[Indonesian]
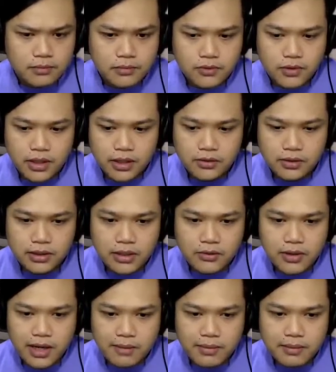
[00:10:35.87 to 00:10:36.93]
Udah gitu kita
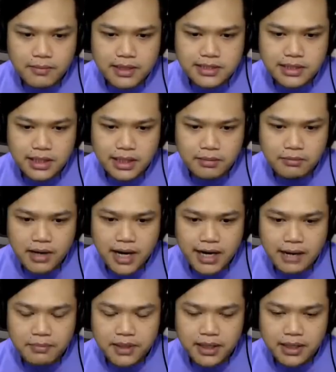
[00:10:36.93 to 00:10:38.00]
juga masih
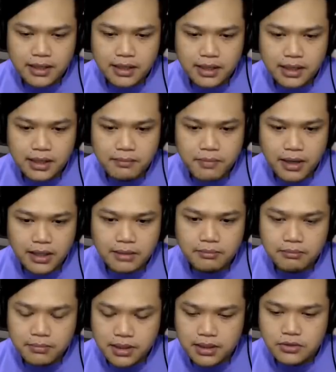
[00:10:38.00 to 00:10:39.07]
menghadapi
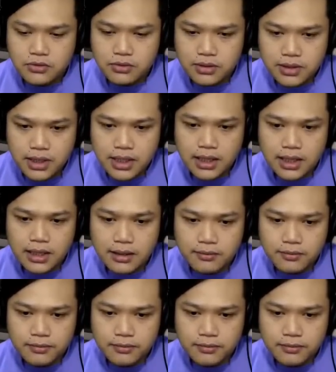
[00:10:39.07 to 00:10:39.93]
pandemi juga.